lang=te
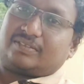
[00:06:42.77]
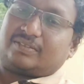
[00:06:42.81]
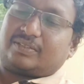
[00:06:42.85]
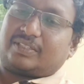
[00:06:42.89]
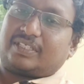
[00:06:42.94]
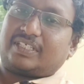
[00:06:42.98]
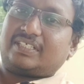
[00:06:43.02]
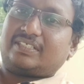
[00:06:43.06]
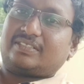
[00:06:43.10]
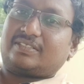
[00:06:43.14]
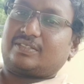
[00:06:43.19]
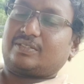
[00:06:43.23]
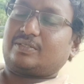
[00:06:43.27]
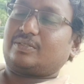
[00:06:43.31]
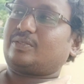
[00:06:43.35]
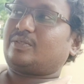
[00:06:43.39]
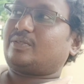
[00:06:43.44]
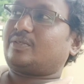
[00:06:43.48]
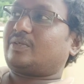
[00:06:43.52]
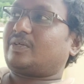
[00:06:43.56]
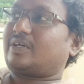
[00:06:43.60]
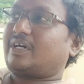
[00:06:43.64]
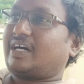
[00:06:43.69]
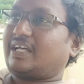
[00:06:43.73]
ఓకే సో
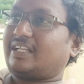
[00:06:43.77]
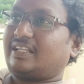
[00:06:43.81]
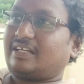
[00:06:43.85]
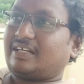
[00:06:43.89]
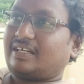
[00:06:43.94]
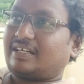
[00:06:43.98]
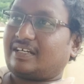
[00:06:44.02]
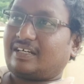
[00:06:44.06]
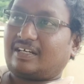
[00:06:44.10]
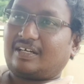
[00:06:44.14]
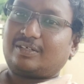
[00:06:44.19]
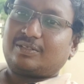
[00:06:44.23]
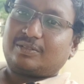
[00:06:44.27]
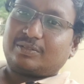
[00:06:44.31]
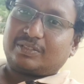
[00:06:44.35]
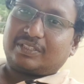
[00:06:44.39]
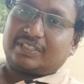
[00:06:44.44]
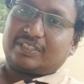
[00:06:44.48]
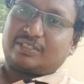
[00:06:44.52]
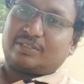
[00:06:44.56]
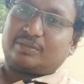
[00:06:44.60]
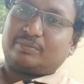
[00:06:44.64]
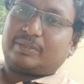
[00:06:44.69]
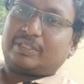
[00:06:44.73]
అలా
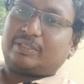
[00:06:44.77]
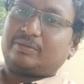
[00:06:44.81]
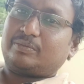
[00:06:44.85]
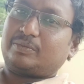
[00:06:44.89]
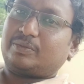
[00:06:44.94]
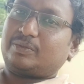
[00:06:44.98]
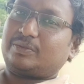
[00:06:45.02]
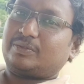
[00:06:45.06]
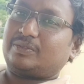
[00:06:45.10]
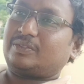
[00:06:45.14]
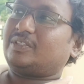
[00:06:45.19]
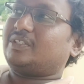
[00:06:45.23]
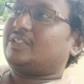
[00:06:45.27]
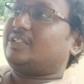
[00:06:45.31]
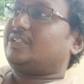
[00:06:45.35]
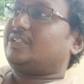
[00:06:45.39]
కాకున్నట్టు మనము